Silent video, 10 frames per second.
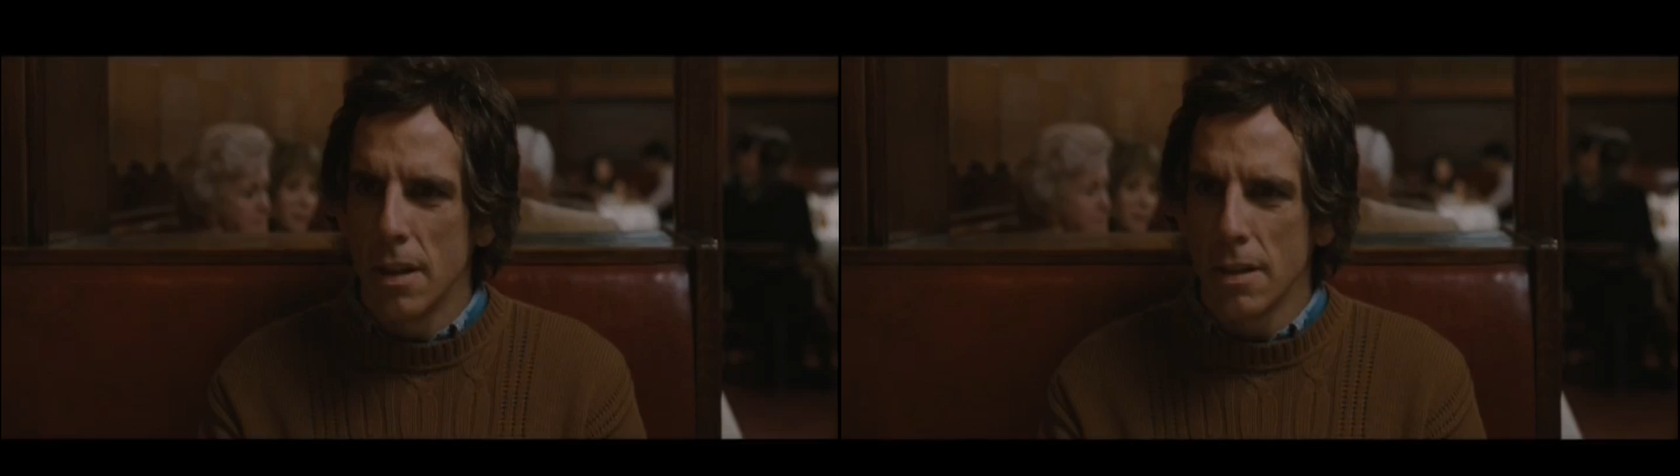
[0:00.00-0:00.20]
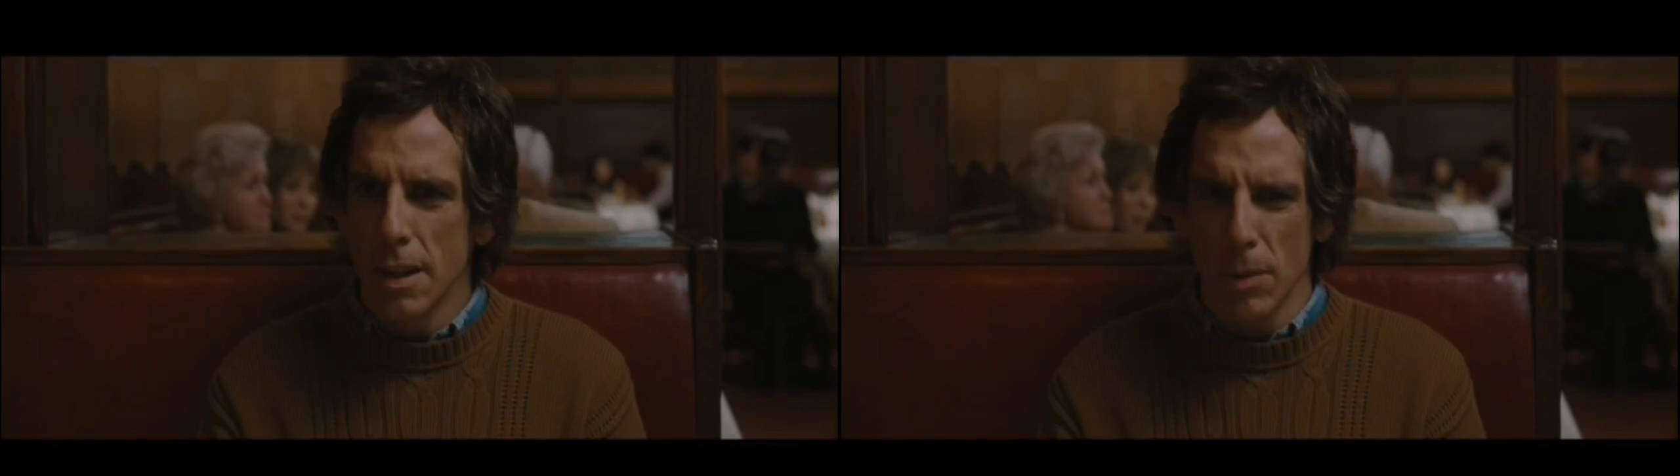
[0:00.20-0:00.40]

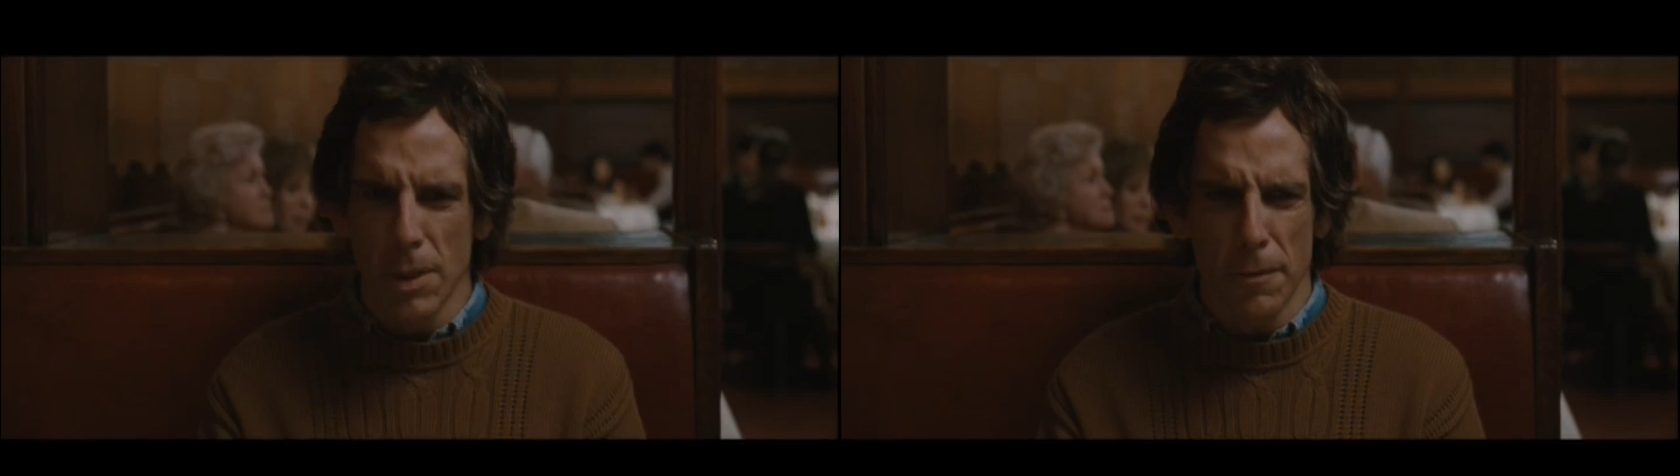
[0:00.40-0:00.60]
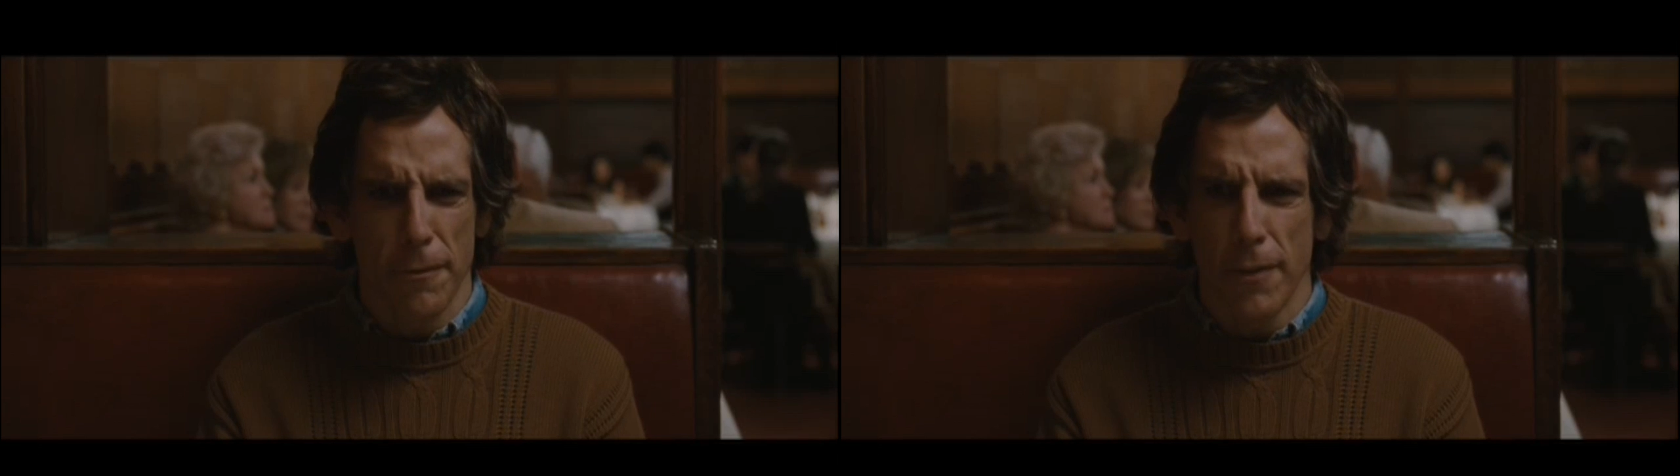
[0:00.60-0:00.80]
Ti guardi e
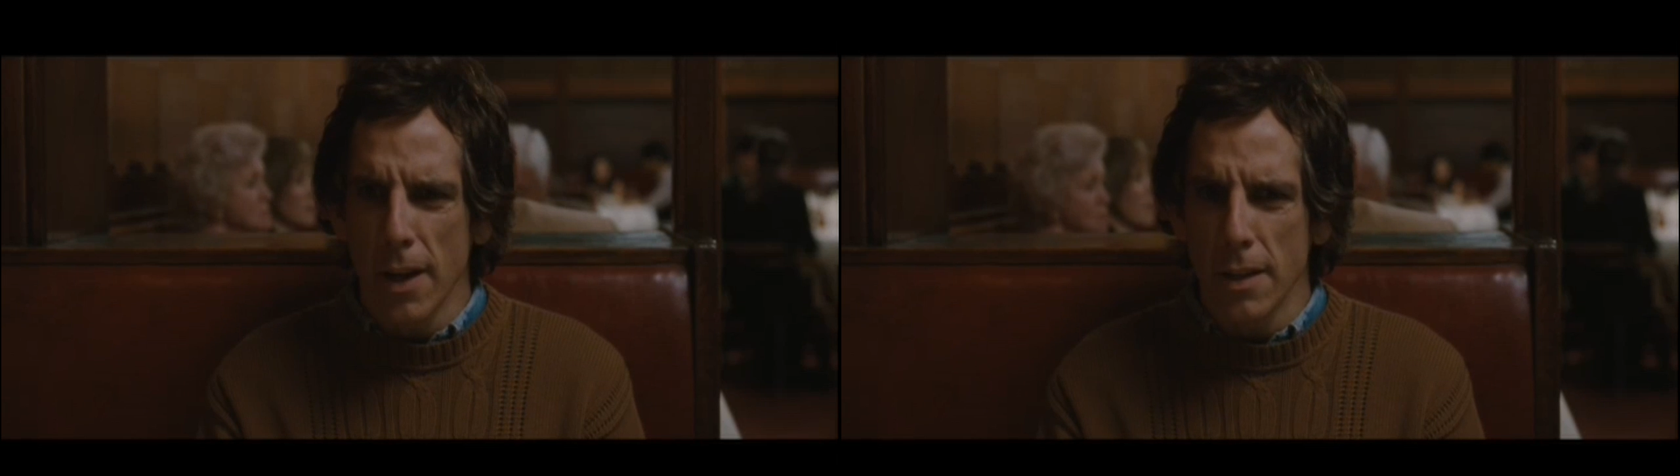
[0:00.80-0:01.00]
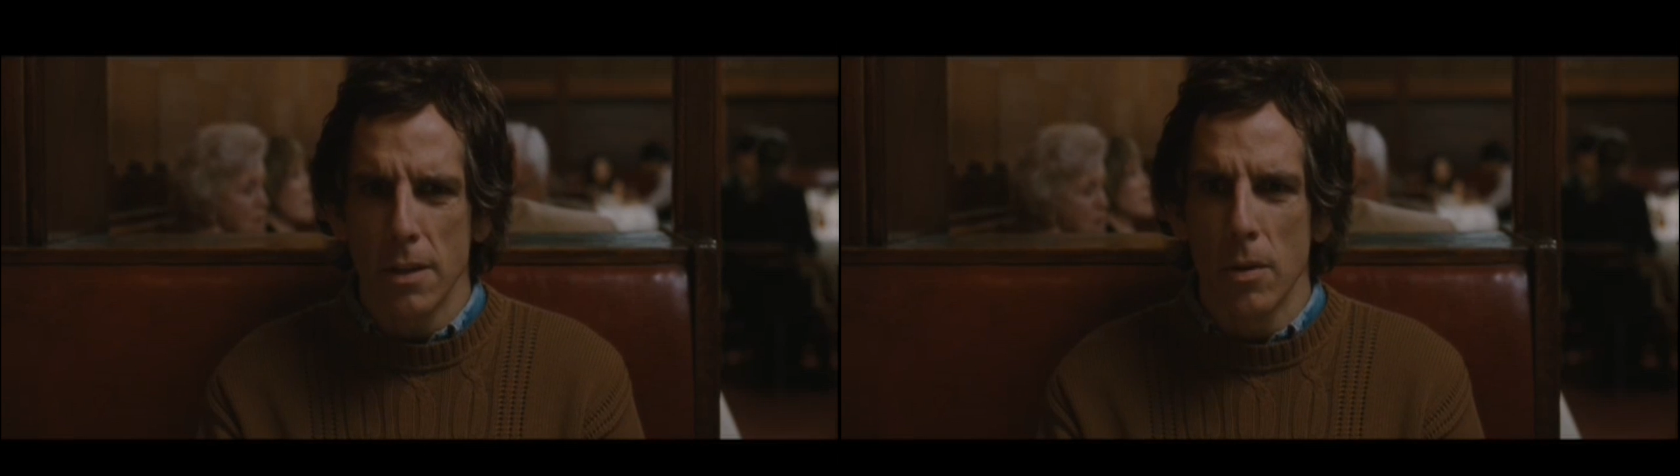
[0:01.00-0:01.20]
dici, ma che
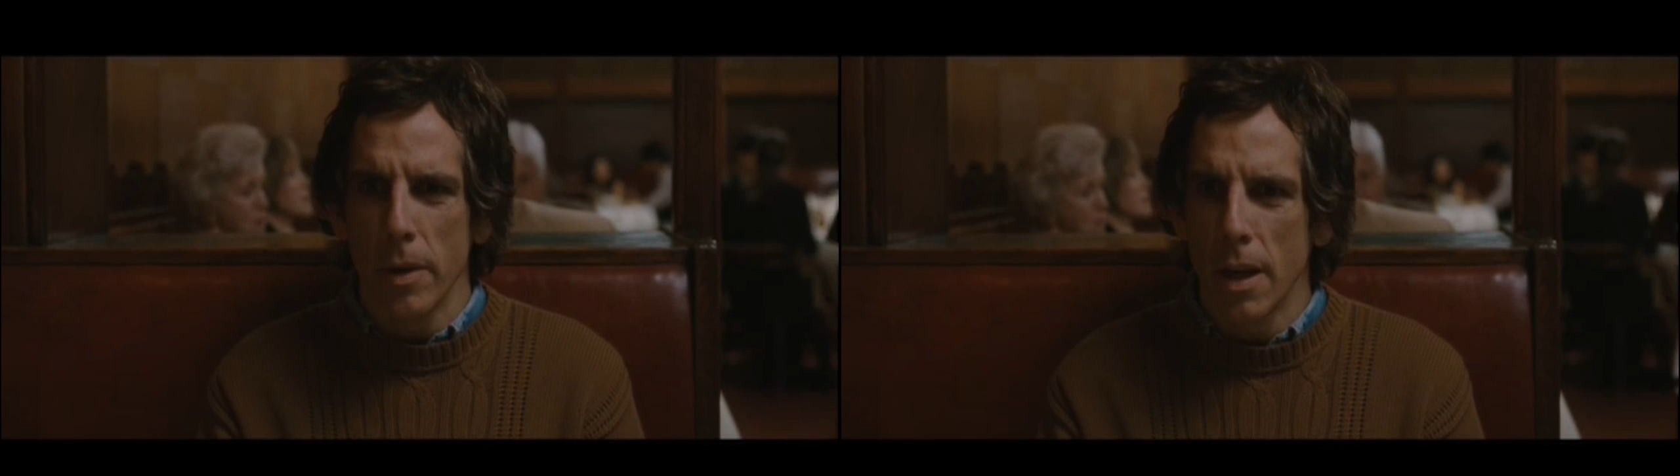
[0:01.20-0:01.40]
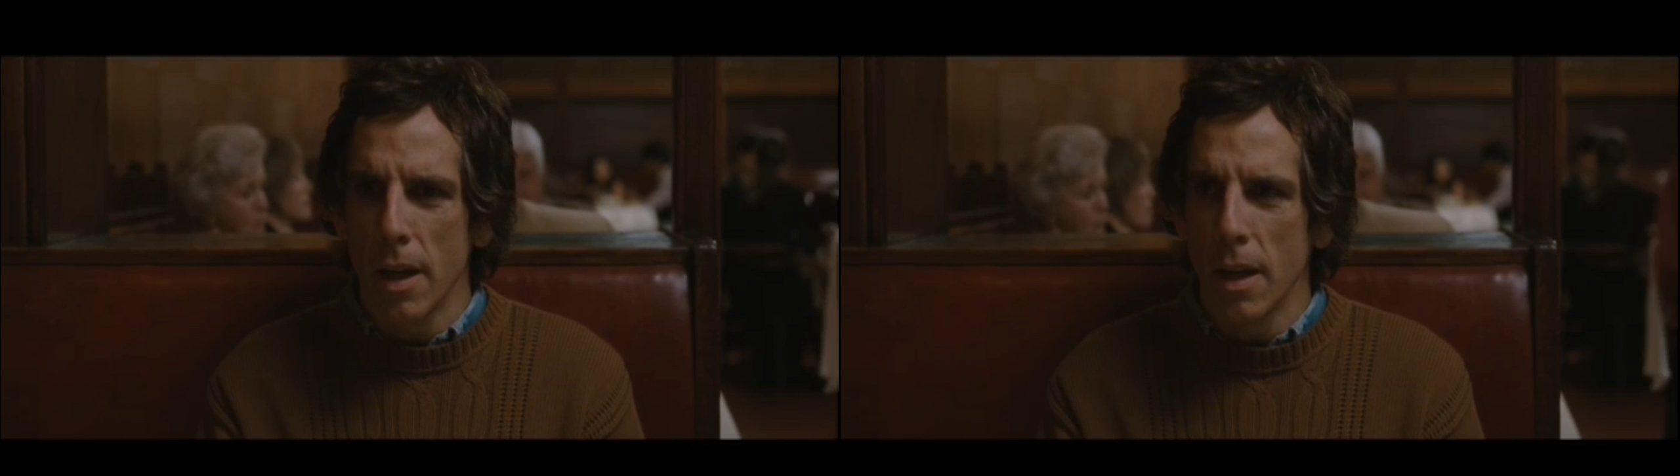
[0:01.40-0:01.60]
cazzo
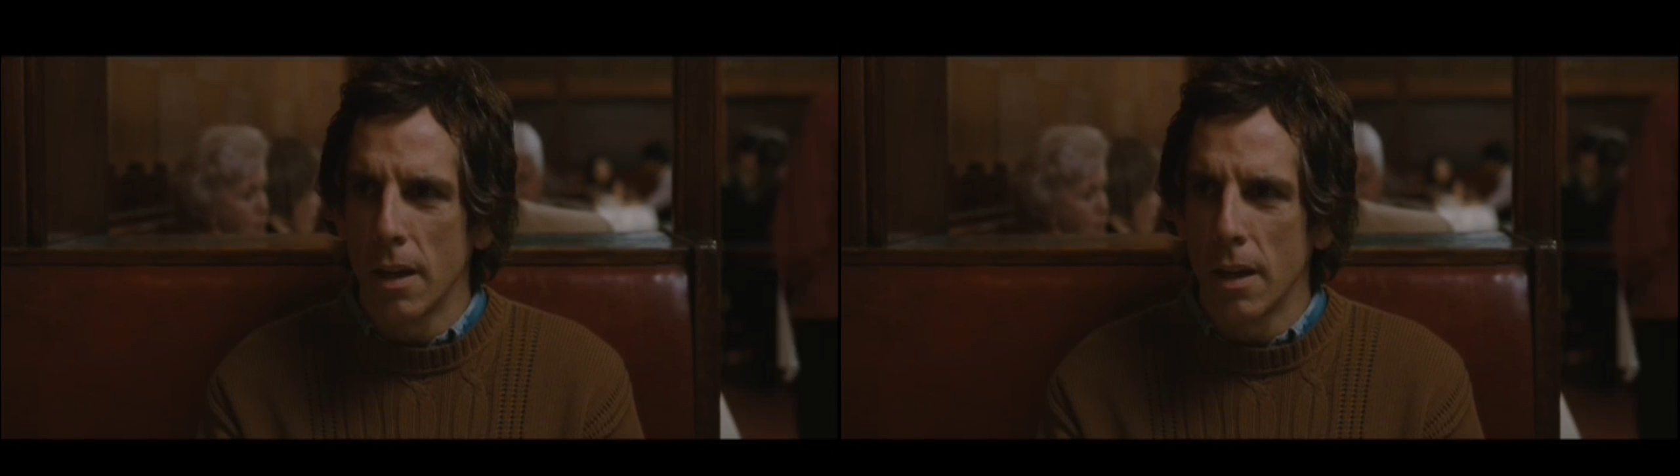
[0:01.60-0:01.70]
succede?